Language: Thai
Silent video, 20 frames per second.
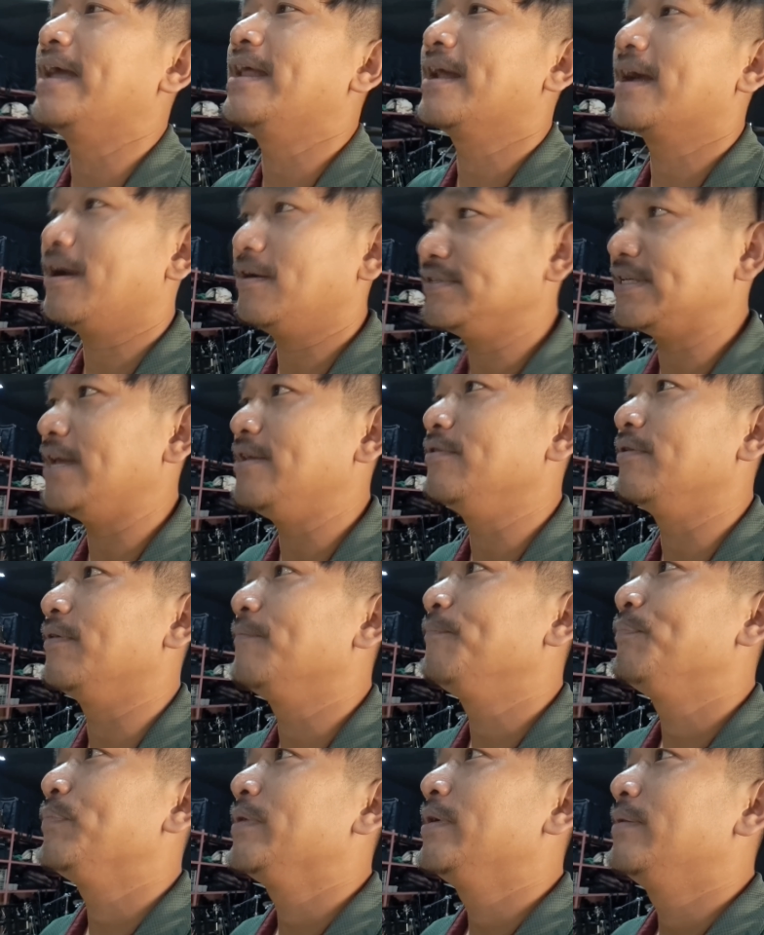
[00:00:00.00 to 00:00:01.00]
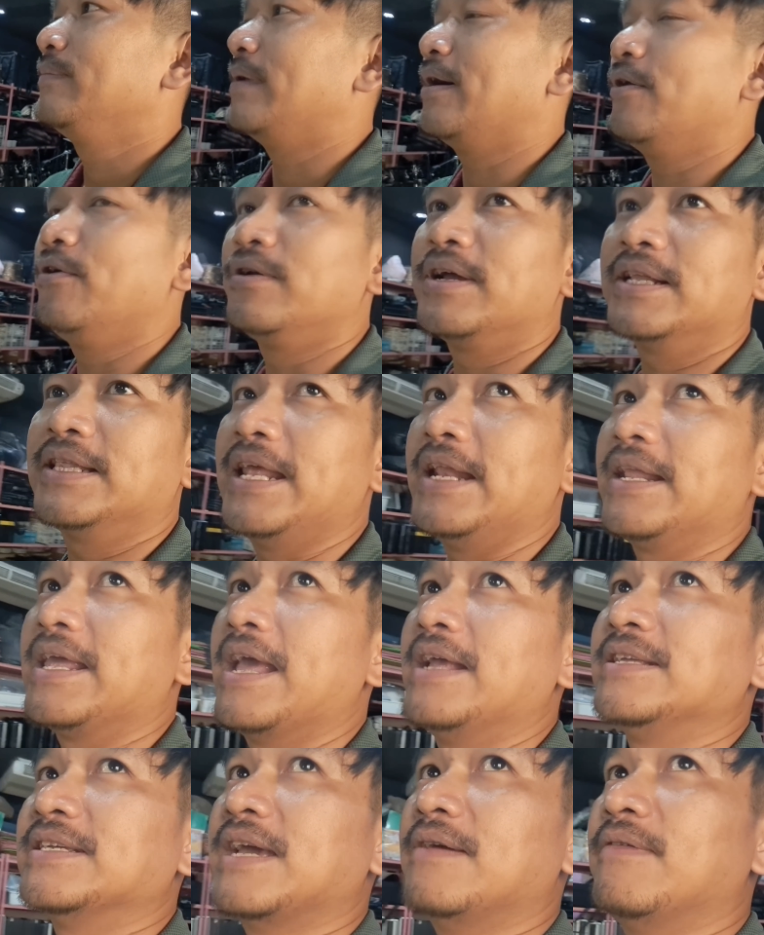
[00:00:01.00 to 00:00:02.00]
นะเข้าใจอยู่บางคนก็ติดเกร
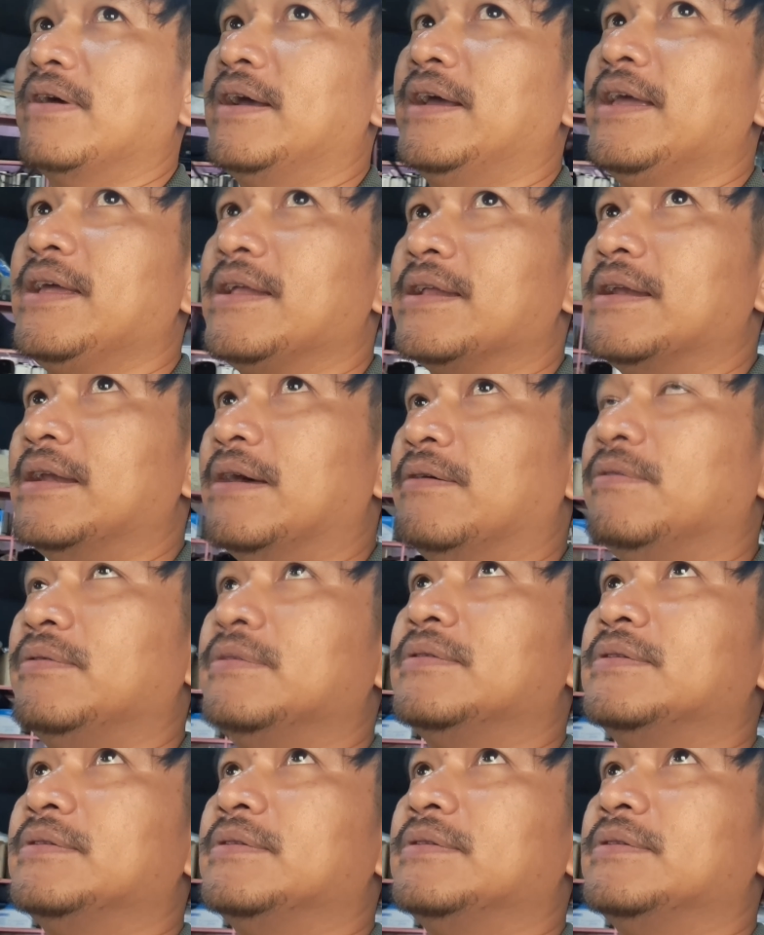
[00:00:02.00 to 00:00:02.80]
งใจว่าเฮ้ยเรา